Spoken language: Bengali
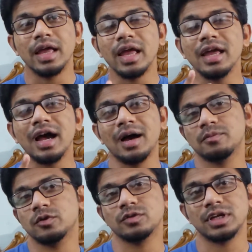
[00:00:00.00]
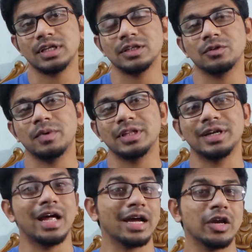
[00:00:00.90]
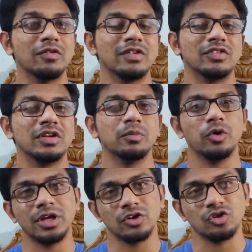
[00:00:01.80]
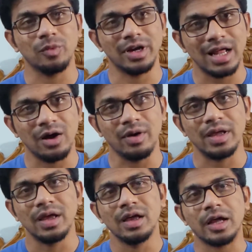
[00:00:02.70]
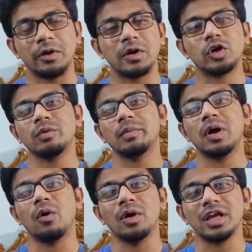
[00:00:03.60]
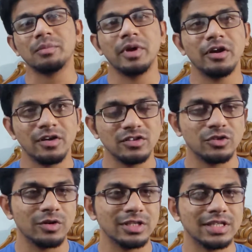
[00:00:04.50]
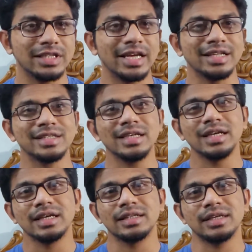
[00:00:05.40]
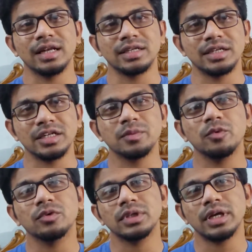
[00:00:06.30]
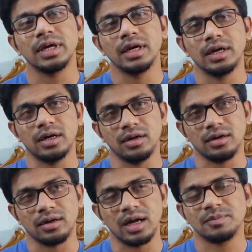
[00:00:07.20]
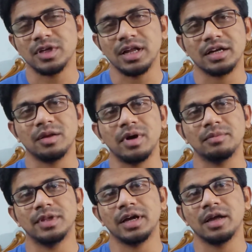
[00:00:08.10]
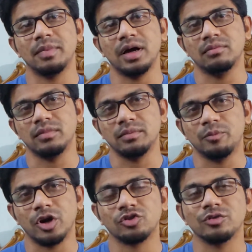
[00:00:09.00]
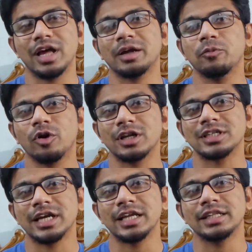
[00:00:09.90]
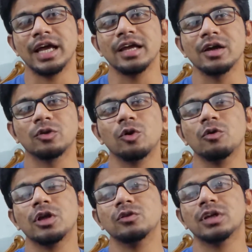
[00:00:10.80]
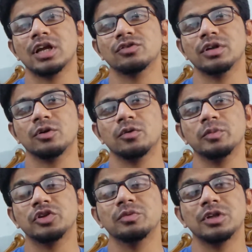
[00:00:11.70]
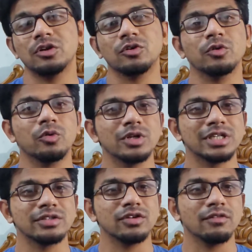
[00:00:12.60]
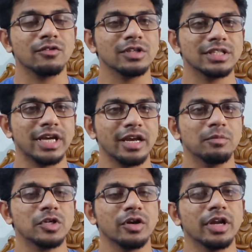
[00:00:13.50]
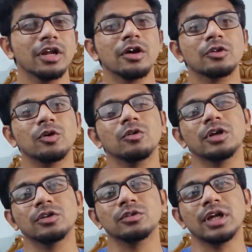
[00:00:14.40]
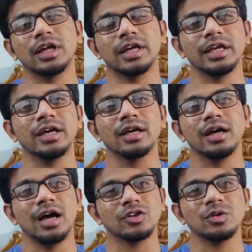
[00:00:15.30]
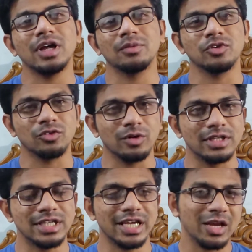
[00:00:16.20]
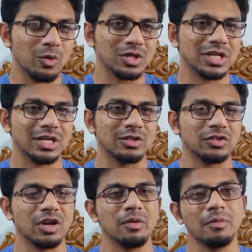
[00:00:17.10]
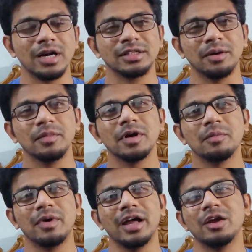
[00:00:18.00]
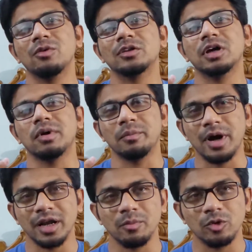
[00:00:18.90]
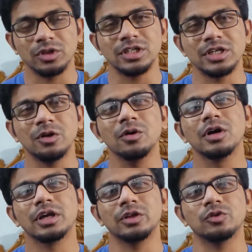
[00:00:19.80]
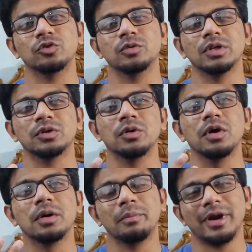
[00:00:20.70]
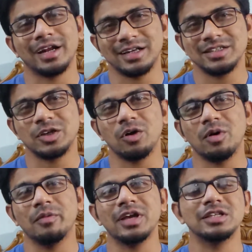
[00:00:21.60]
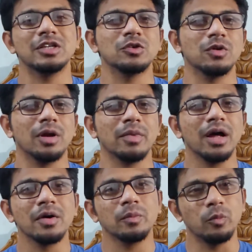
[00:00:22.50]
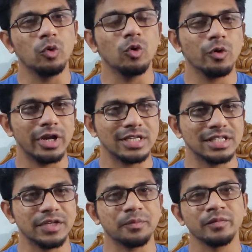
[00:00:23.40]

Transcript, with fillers: এই আফসোসটা যাতে তোমাদের ঢাকা ইউনিভার্সিটির পরীক্ষার সময় না হয় কারণ এরকম আমরা অনেক মেরিটাস স্টুডেন্টদের দেখেছি যারা শেষ মুহূর্তে খাপ ছাড়া একটা ভাব দেখায় বা পড়াশোনা এক প্রকার ছেড়িয়ে দেয় তখন কিন্তু তারা আসলে তখন বিশ্ববিদ্যালয়ে যখন কোয়েশ্চেন সলভ করতে যায় অ্যাডমিশনের তখন কিন্তু তারা গিয়ে আসলে আফসোস করে যে এই কোয়েশ্চেনটা তো আসলে আমি পারতাম বা এগুলো তো আমার পাড়ার মধ্যেই ছিল কিন্তু শুধুমাত্র প্র্যাকটিসের অভাবে এই জিনিসগুলো আমরা ভুল করে এসেছি